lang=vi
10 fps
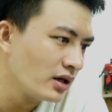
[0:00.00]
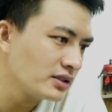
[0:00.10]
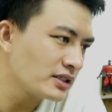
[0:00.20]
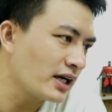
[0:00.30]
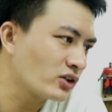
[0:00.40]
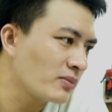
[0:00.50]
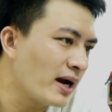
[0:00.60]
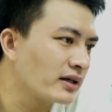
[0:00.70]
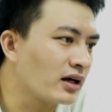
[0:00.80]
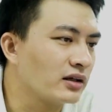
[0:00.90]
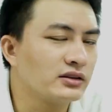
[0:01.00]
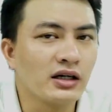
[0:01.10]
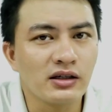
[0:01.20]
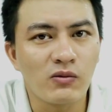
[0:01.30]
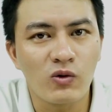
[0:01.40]
chia sẻ cho bạn
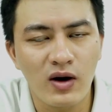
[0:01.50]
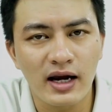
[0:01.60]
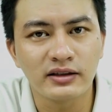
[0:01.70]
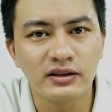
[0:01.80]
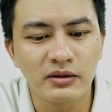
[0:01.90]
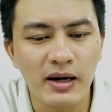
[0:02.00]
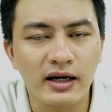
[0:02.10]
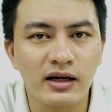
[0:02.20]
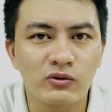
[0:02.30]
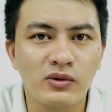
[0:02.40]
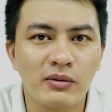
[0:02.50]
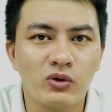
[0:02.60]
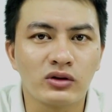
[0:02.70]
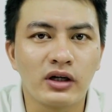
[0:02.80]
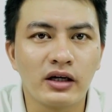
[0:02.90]
Trần Ngọc Hoàng, thì bạn cũng là
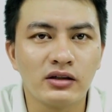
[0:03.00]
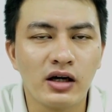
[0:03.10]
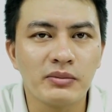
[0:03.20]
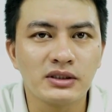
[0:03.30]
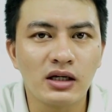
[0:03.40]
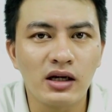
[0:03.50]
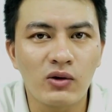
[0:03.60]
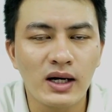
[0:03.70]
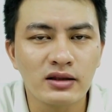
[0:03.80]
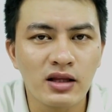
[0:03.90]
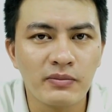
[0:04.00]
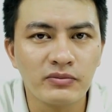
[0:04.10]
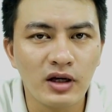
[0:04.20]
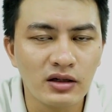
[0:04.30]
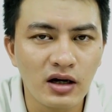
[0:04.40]
một cái người mà rất là quan
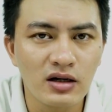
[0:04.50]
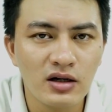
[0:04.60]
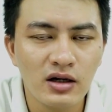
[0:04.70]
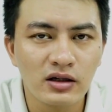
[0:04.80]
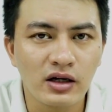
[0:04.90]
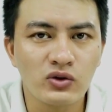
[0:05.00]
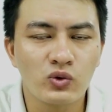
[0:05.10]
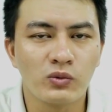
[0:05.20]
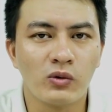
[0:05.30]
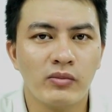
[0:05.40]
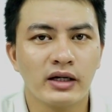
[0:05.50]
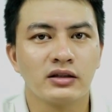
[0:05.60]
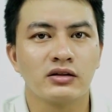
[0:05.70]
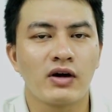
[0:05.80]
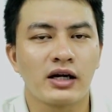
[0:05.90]
tâm đến kênh YouTube của mình,
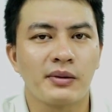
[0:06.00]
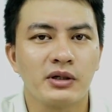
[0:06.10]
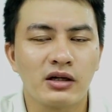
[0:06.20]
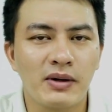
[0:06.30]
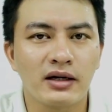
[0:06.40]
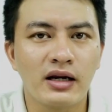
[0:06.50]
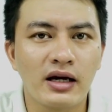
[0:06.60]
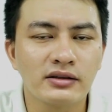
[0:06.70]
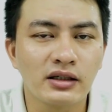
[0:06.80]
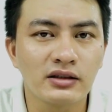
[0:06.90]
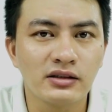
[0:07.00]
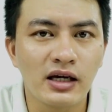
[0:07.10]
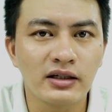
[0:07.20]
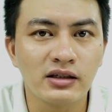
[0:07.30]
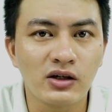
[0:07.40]
và cảm ơn các bạn đã dành thời
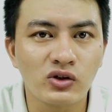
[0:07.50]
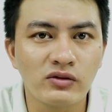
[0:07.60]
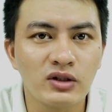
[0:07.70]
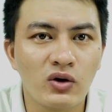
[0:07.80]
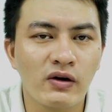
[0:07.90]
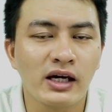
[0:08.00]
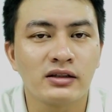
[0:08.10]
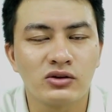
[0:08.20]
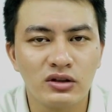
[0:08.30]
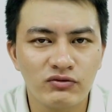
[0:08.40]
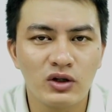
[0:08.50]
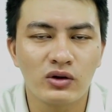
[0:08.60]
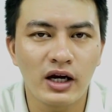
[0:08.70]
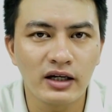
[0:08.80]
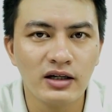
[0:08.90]
gian để theo dõi
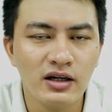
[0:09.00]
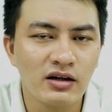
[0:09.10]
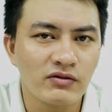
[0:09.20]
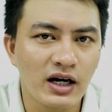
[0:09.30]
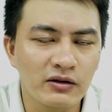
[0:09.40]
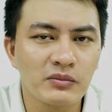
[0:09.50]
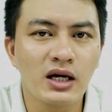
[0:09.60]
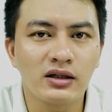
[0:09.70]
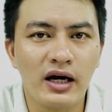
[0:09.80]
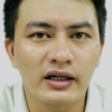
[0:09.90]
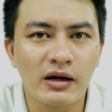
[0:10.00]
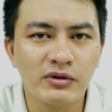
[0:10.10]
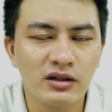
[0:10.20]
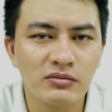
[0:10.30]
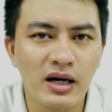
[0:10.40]
video này, và đặc biệt là cảm
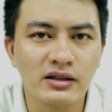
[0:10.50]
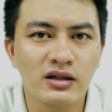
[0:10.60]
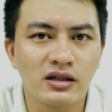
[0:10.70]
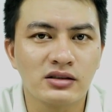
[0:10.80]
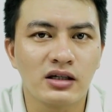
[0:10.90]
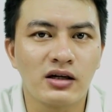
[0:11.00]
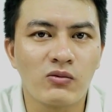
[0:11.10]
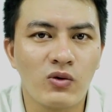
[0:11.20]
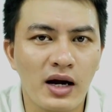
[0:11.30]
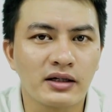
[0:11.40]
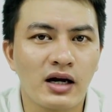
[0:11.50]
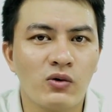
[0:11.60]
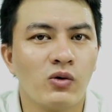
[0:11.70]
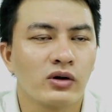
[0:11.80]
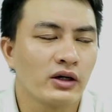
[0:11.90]
ơn bạn Trần Ngọc Hoàng đã
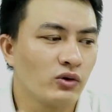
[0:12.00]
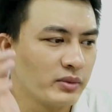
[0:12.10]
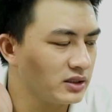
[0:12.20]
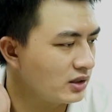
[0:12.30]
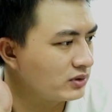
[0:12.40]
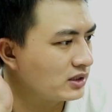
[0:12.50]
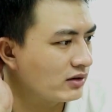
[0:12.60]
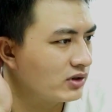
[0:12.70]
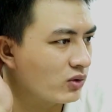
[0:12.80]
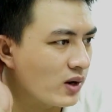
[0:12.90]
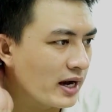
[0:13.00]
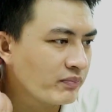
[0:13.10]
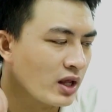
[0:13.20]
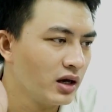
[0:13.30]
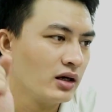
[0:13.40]
ủng hộ kênh của mình trong thời gian vừa qua.
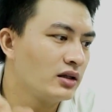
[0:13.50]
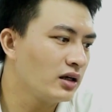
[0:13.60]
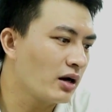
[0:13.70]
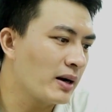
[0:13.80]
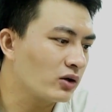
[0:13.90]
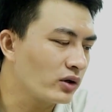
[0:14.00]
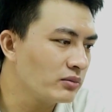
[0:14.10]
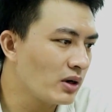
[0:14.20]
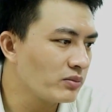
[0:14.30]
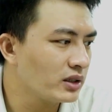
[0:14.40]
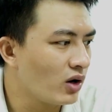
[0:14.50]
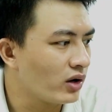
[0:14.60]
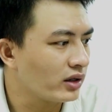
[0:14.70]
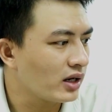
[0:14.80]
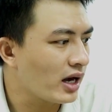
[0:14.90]
Thì bạn có inbox mình
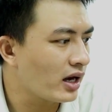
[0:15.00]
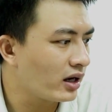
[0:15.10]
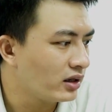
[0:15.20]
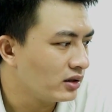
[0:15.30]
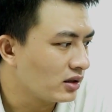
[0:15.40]
hỏi là